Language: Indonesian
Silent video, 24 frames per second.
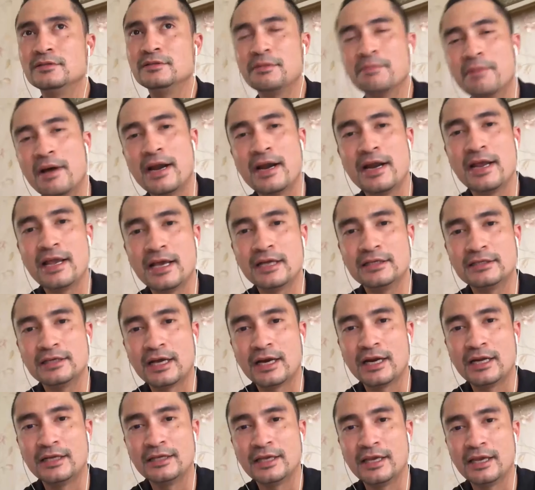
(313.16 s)
gimana ya
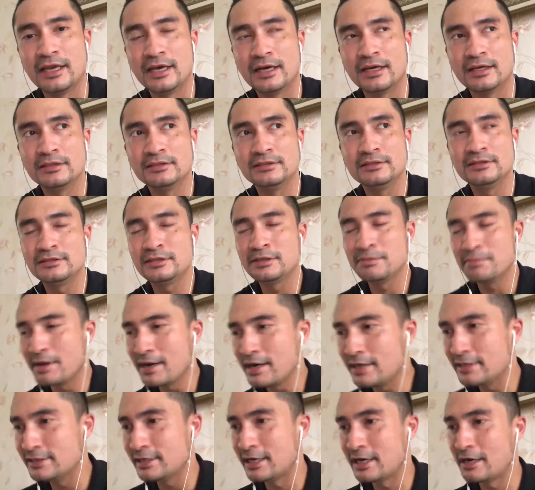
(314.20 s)
caranya ya
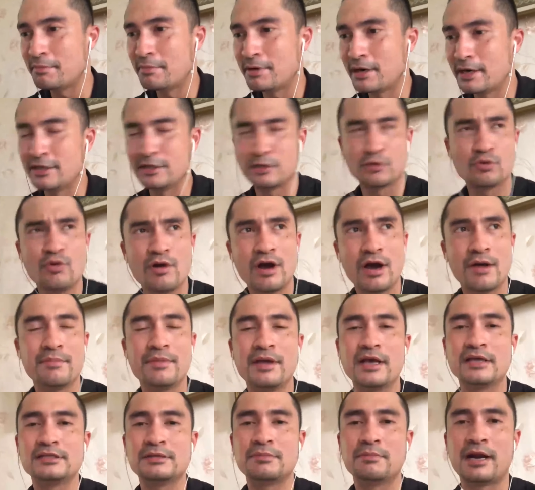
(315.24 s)
gimana cara meranin gua nggak
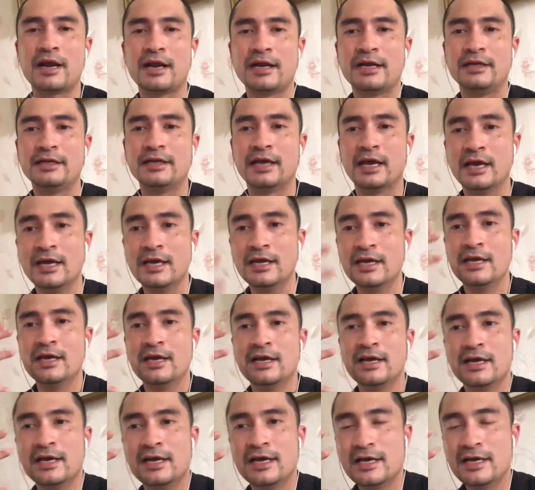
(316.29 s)
biasa meraninnya
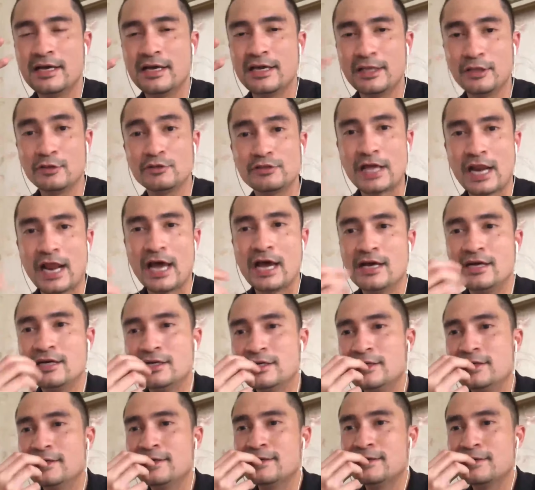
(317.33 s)
itu salah
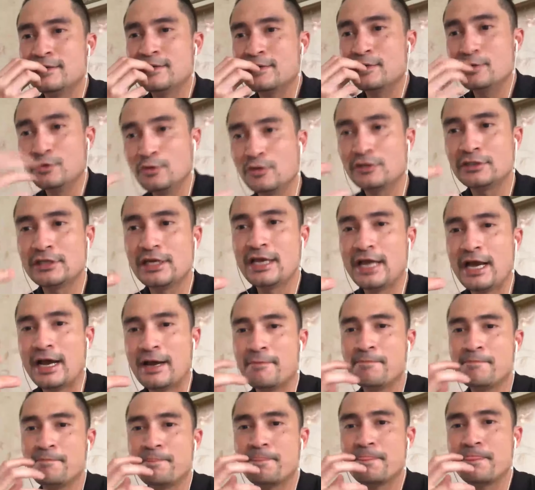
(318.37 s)
untuk
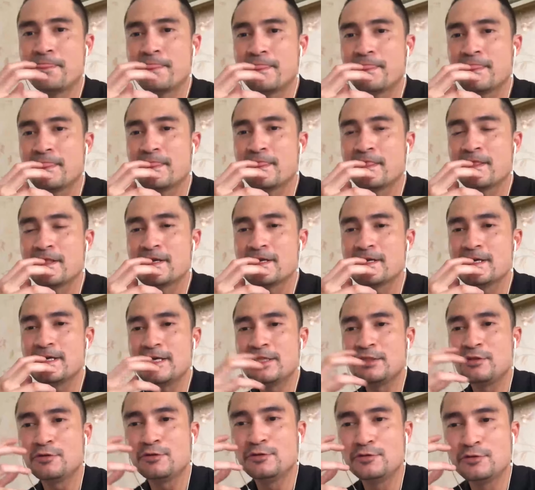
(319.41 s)
saya
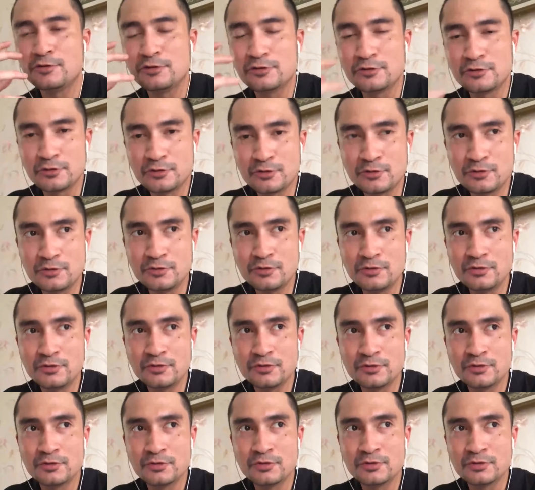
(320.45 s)
itu justru
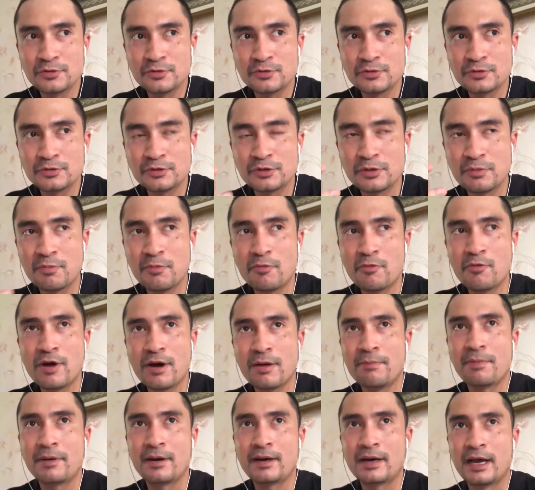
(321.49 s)

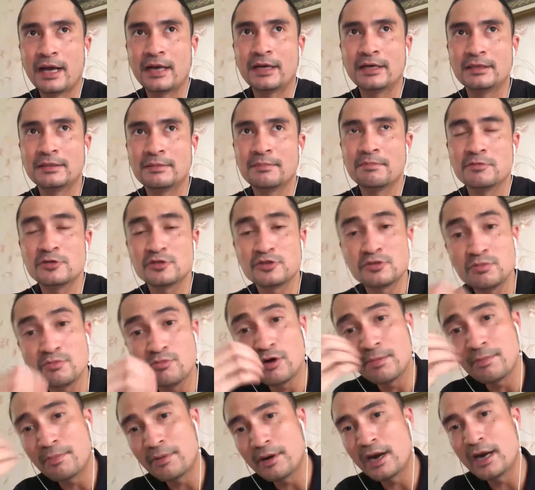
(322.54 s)
semua peran,
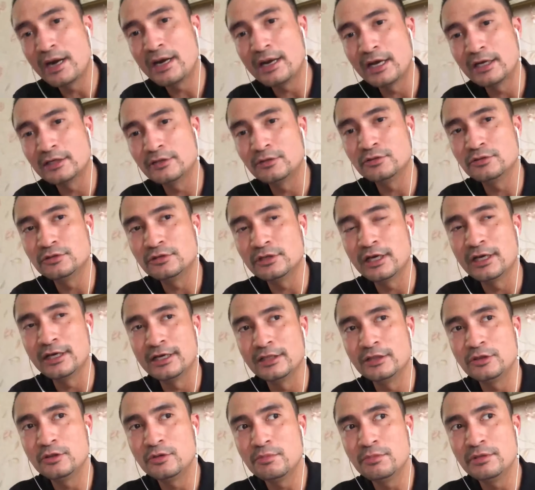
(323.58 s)
semua peran yang susah
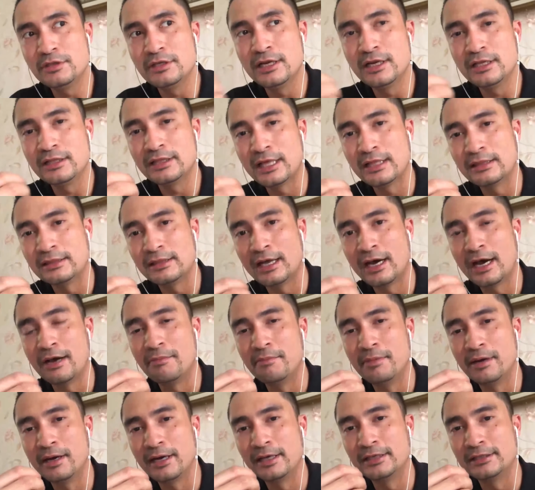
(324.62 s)
itu menjadi
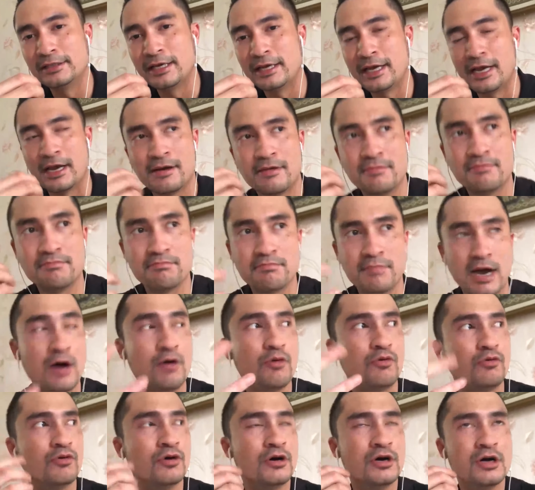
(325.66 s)
tantangan bagi saya.
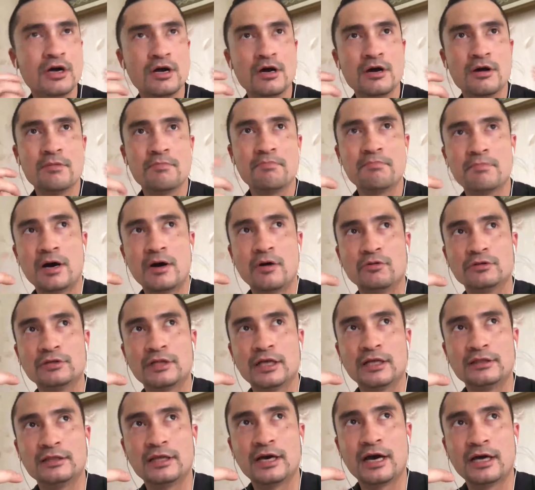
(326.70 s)
Mau mau
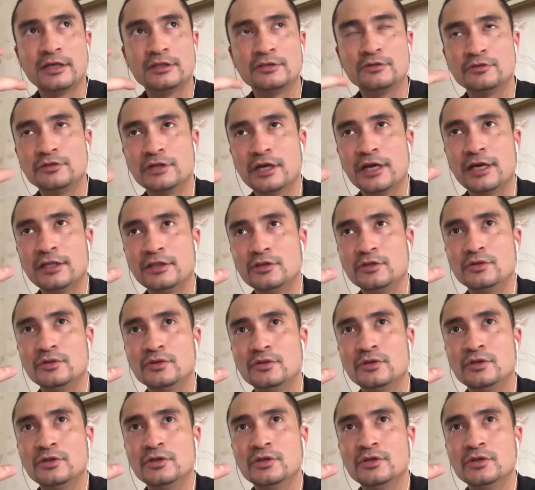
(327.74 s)
tantangan susah itu